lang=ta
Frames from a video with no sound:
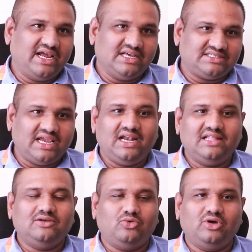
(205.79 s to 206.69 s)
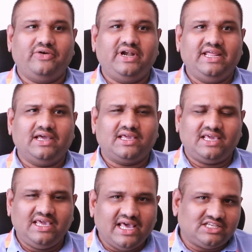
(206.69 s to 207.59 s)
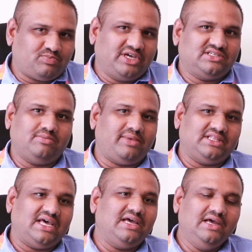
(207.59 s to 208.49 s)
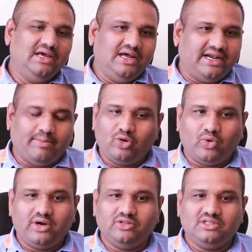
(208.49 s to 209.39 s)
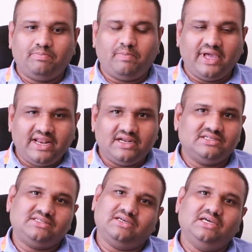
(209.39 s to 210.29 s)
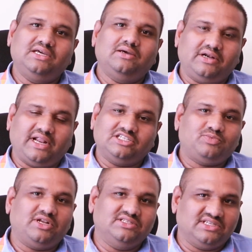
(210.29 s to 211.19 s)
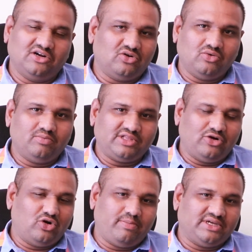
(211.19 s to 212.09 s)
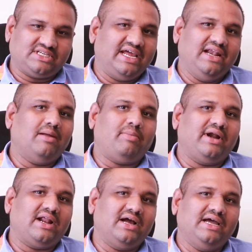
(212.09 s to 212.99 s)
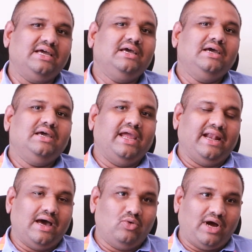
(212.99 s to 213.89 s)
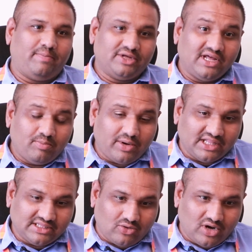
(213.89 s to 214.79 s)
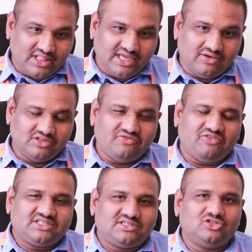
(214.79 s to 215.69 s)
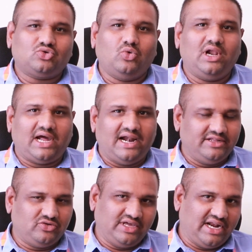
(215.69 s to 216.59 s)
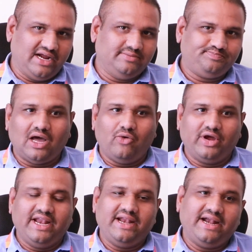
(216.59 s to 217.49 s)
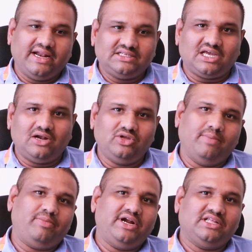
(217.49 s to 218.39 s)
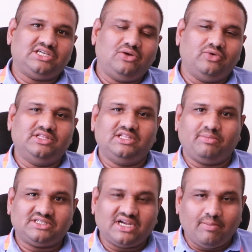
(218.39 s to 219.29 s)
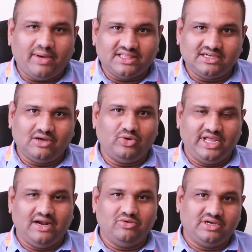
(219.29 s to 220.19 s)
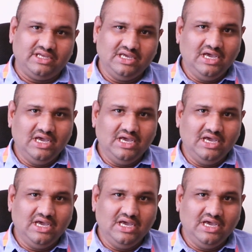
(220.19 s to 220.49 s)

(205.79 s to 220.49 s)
எங்கள் சைட்லேருந்து கொடுக்க வேண்டிய கீ ஆஸ்பெக்ட்ஸ்னு பார்த்தா நம்பர் ஒன் வந்து பேரண்ட்ஸ்க்கு டிரான்ஸ்பரன்சி இருக்கணும் தன்னோட பசங்க என்ன பண்ணுறாங்க ஏன்னா அவங்க அப்போ தான் அந்த குழந்தைங்க வந்து ஃபஸ்ட்டு ஸ்கூலில் கால் எடுத்து வைக்கிறாங்க அவங்க என்ன நினச்சாலும் எப்போ நினச்சாலும் வந்து அந்த பசங்களை பார்த்துக்கக்கூடிய அளவுக்கு